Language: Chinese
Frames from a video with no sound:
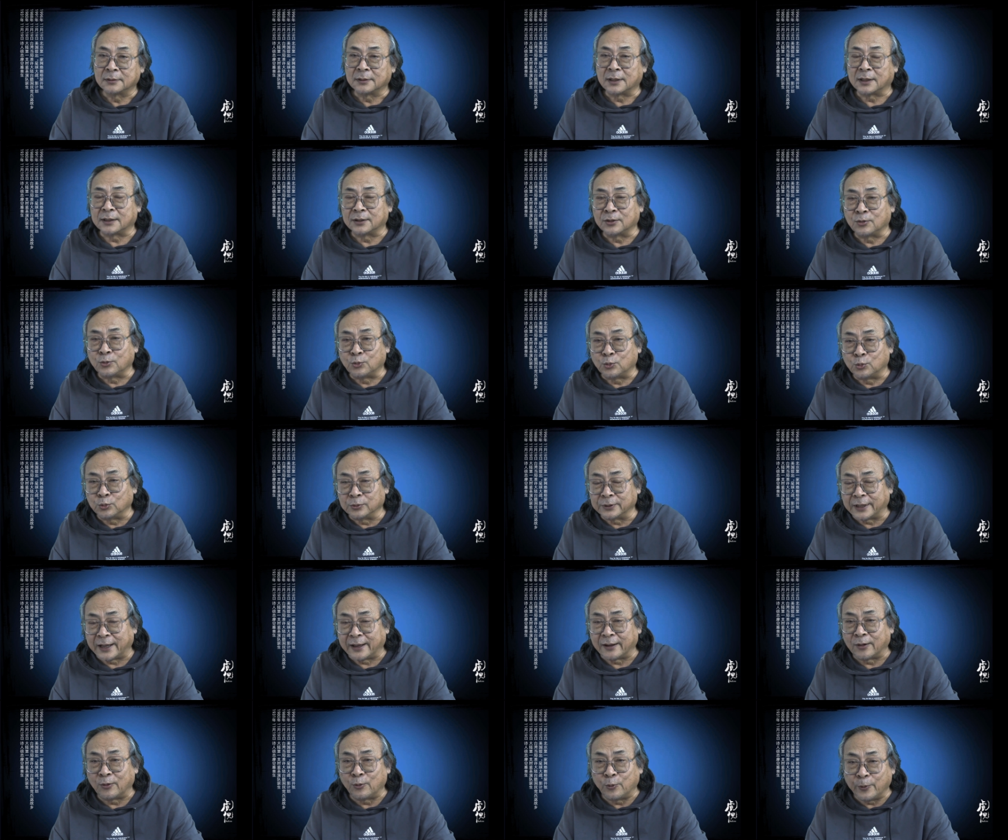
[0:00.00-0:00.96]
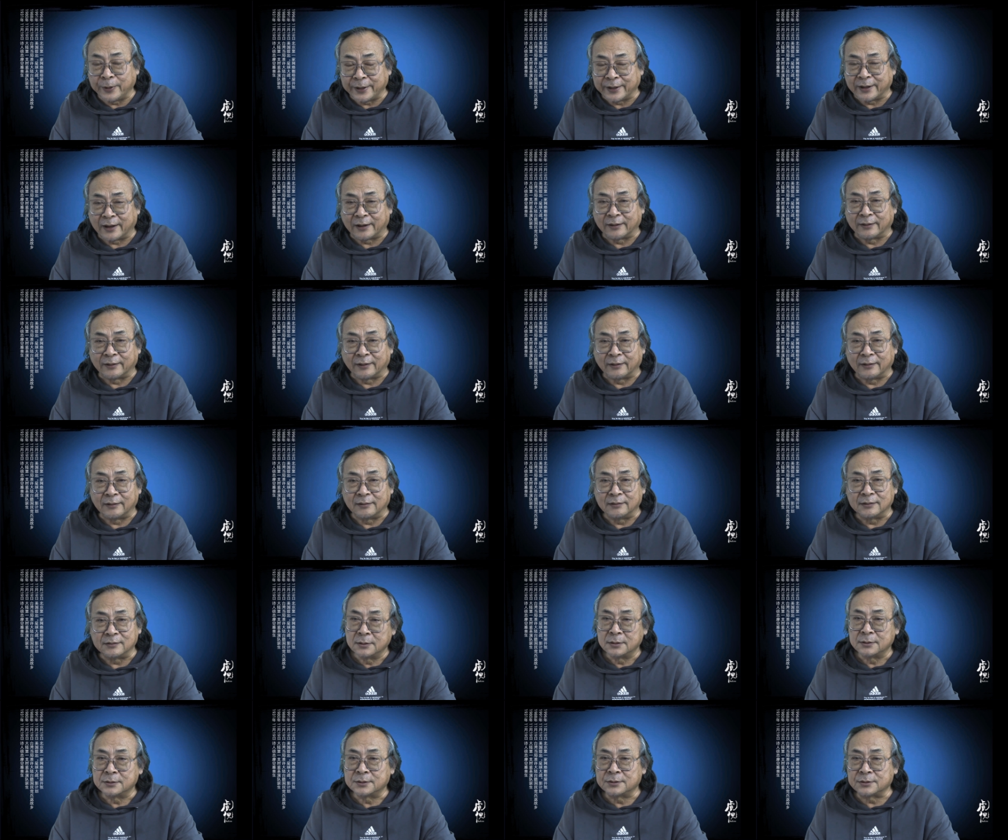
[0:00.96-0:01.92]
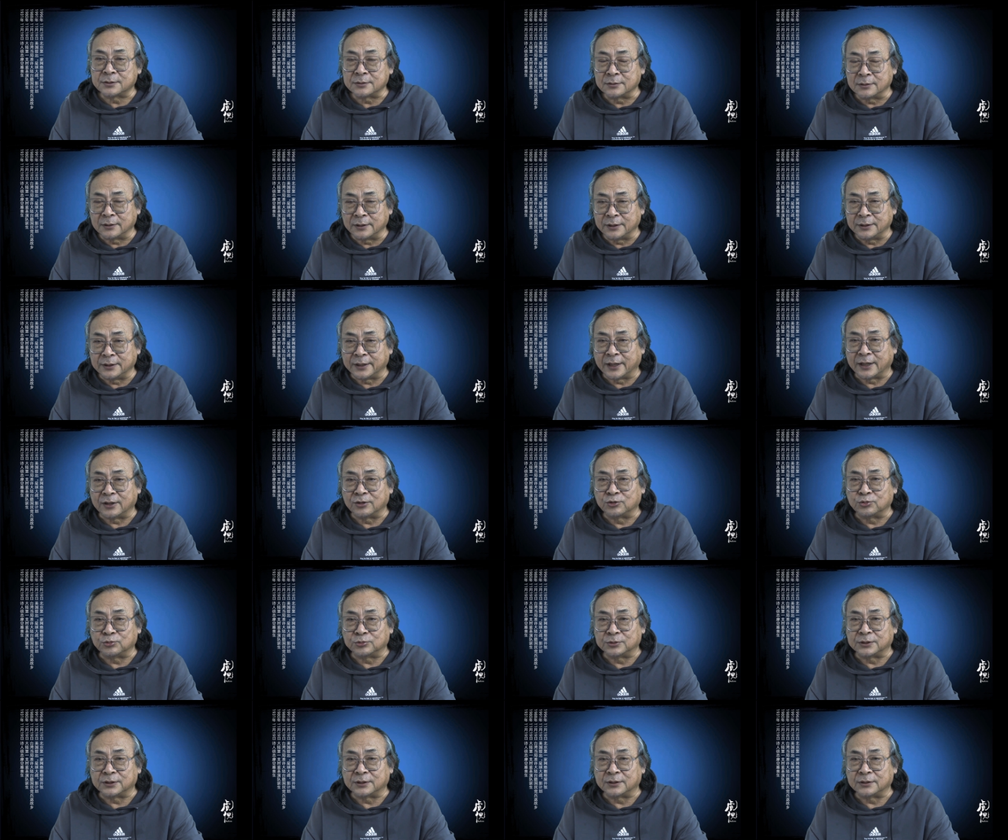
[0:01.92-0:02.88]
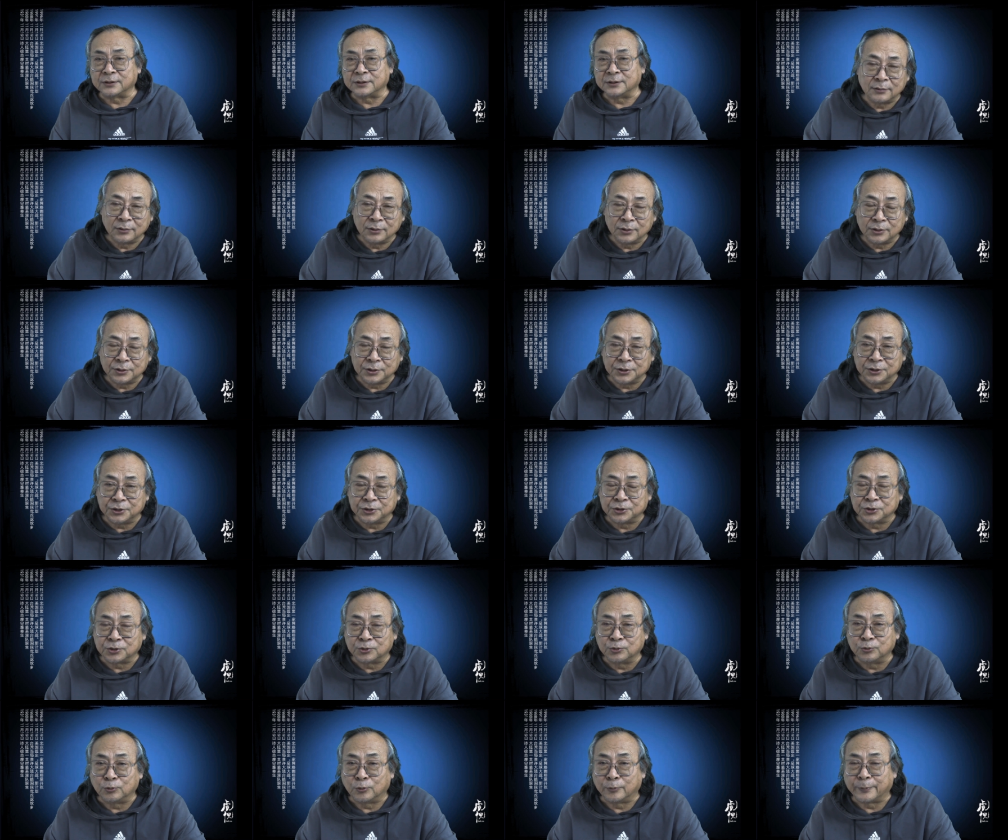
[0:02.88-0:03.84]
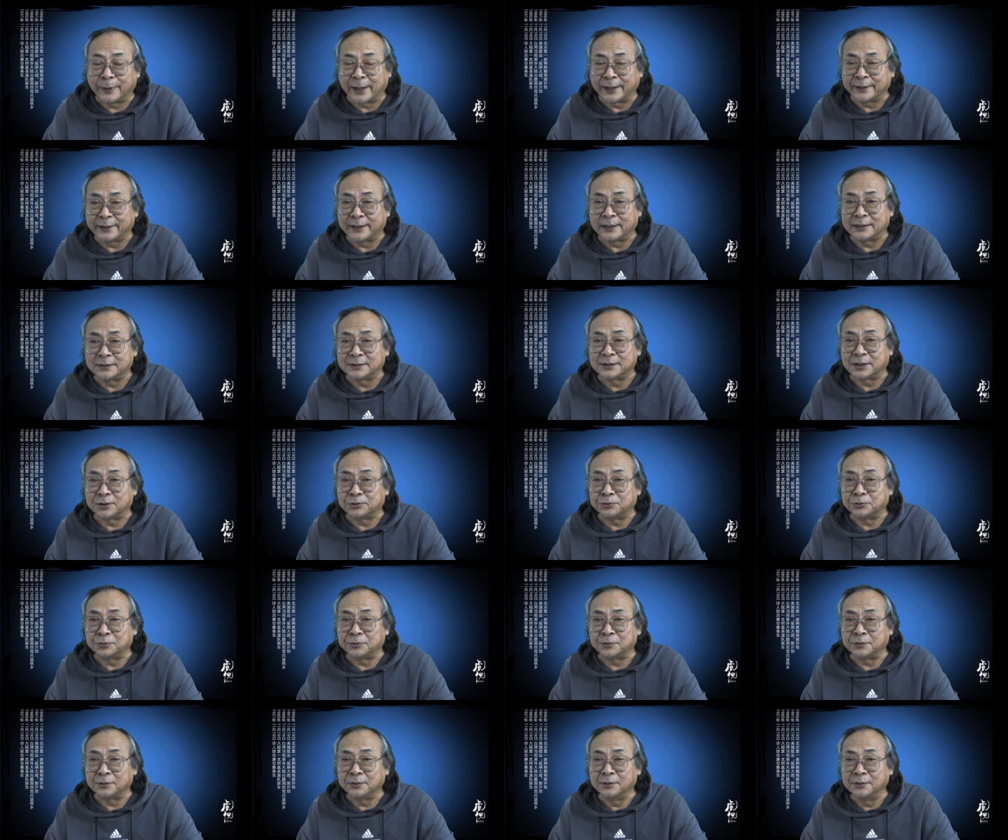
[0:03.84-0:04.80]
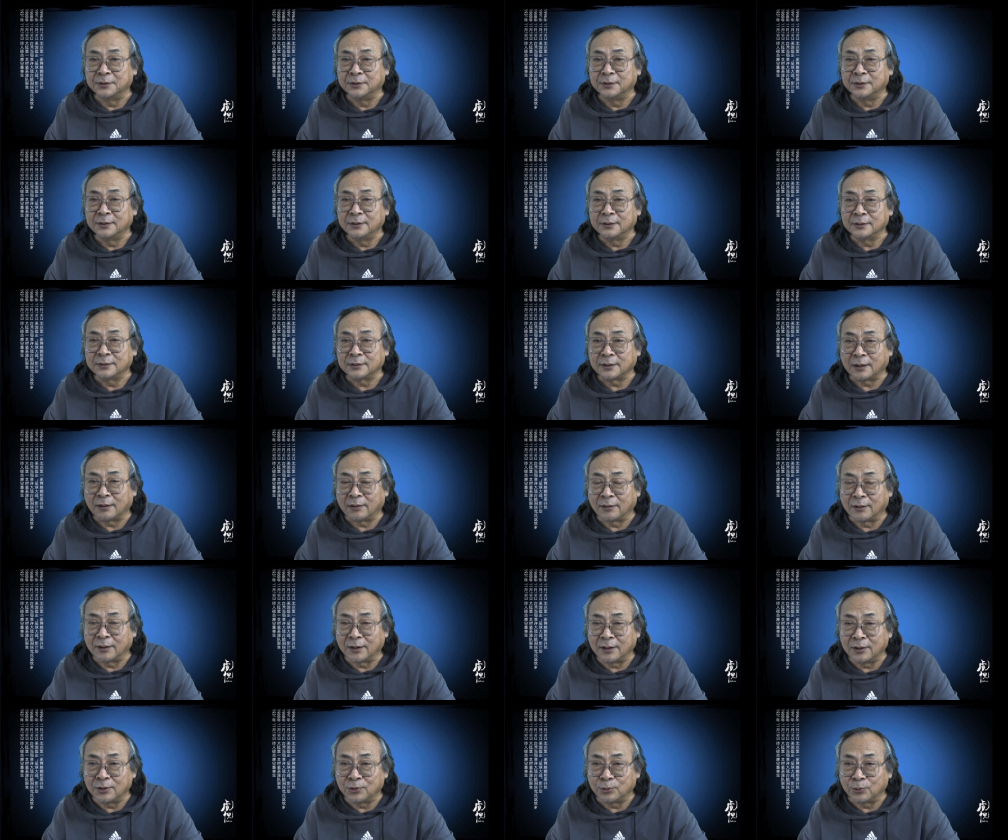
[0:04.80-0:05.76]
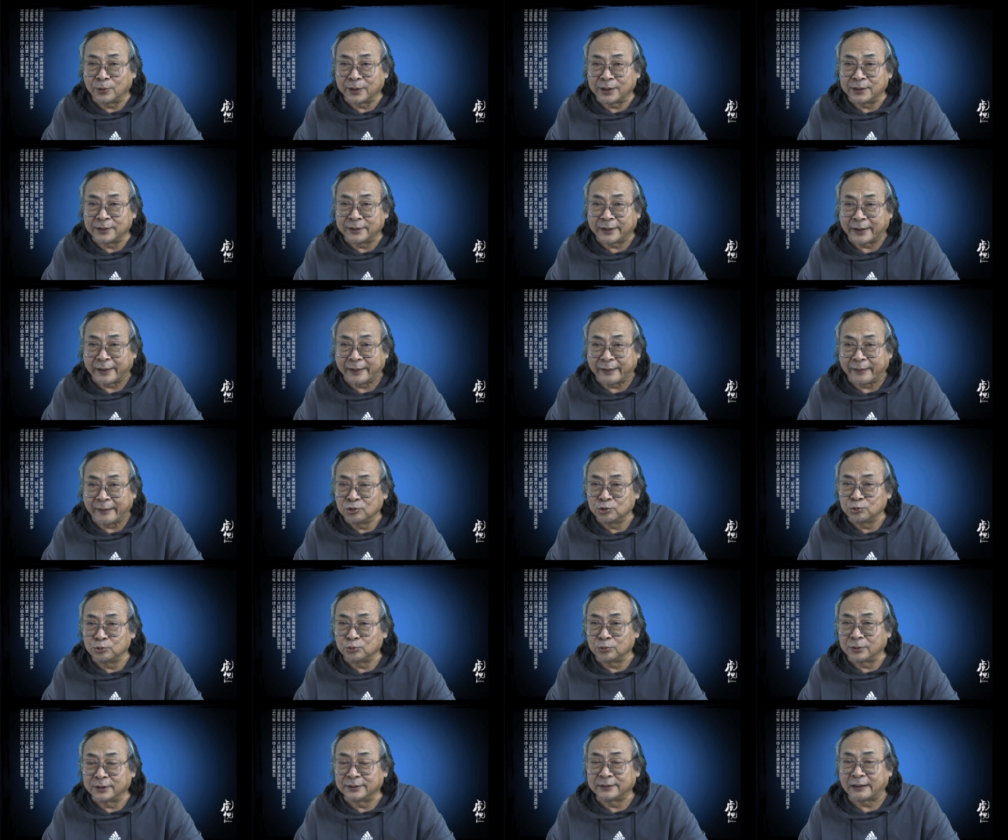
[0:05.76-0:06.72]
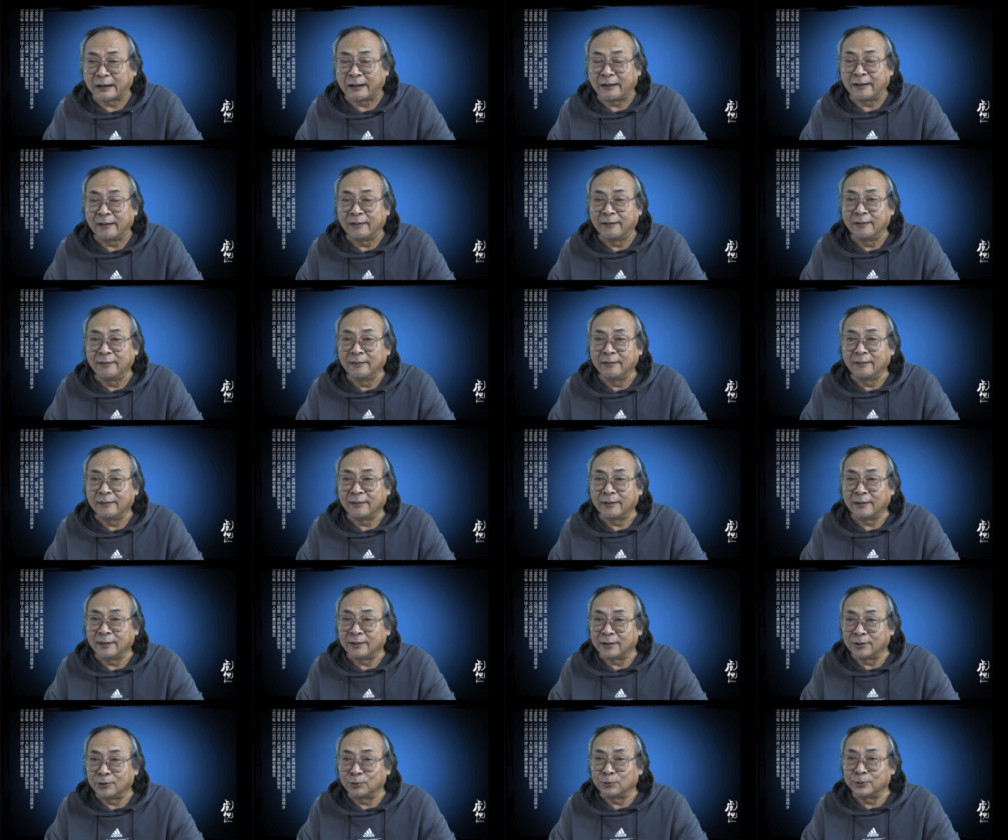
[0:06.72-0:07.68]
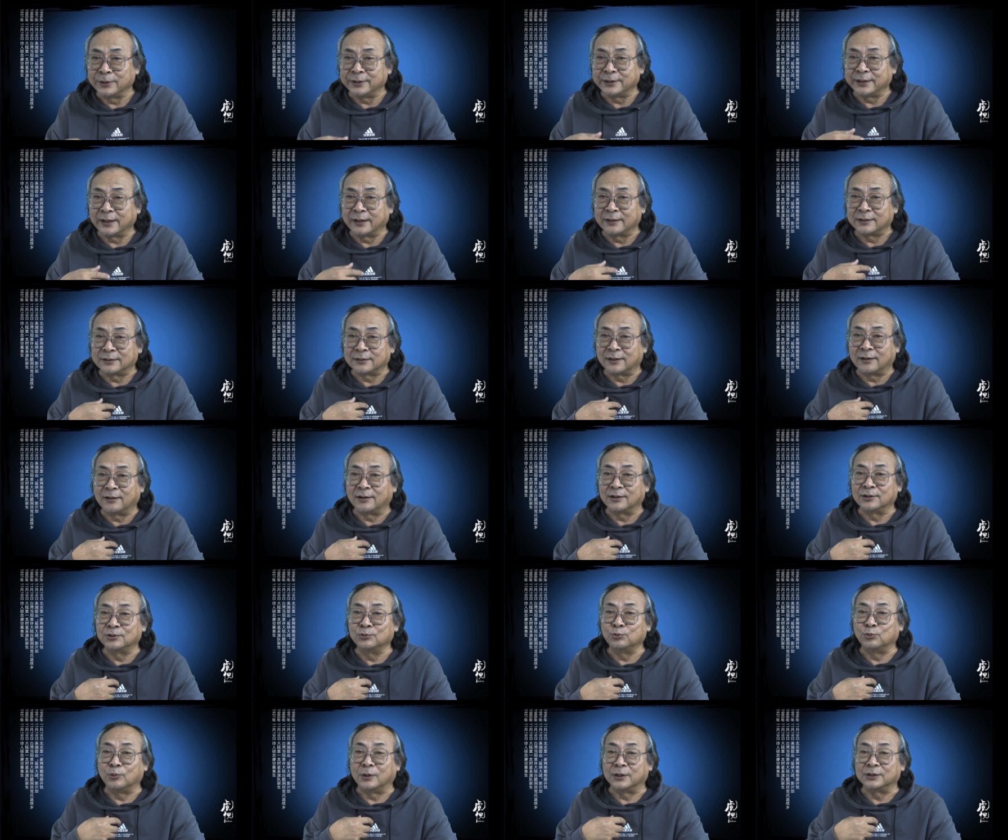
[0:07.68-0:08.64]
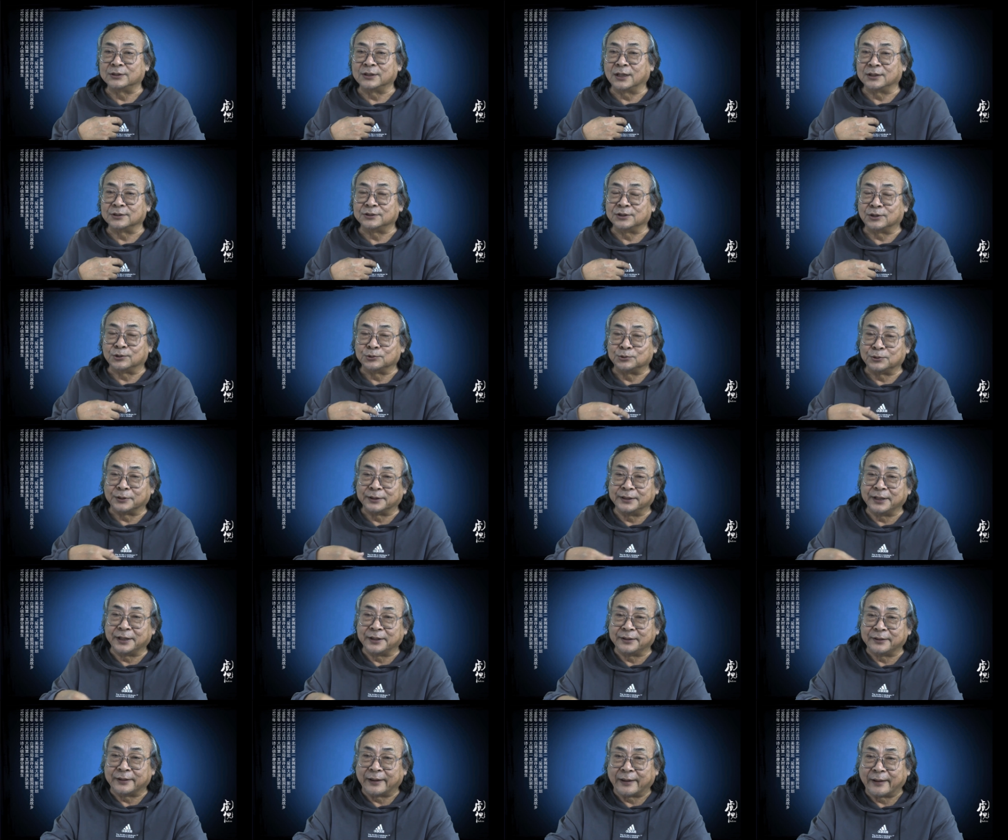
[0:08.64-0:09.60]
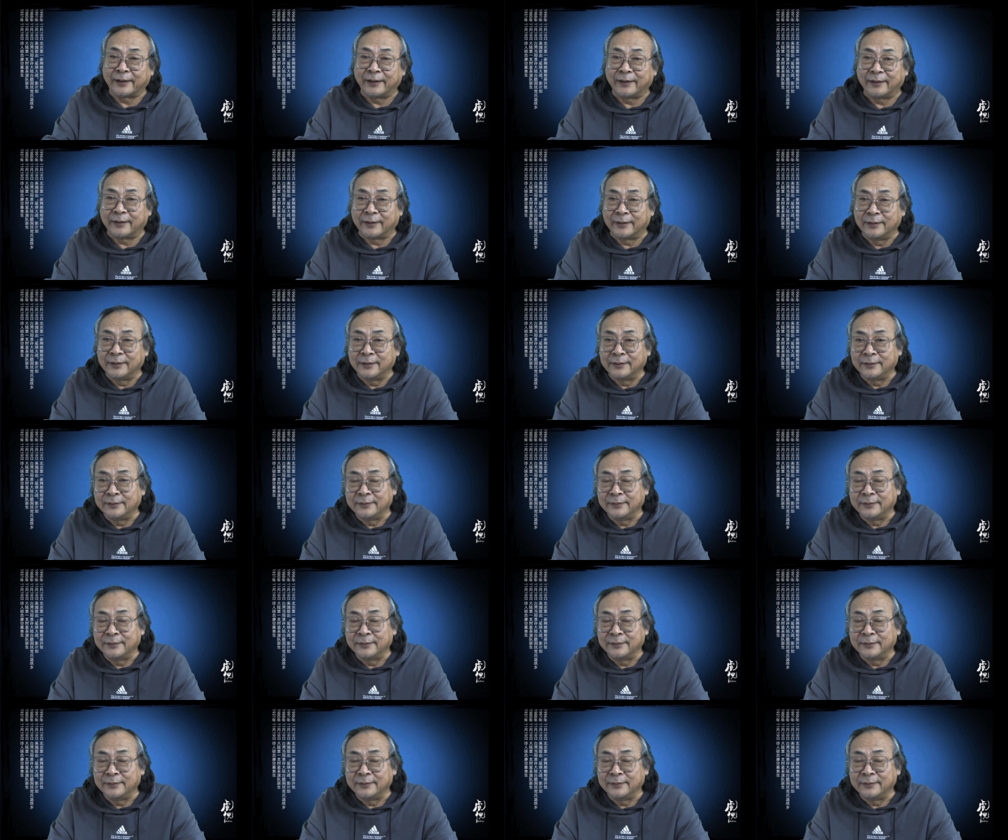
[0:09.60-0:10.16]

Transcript: 他是湖南贵阳人，四零年出生，一九五八年参军，到了六零年入了党。哎，六零年正好是我上小学那一年啊。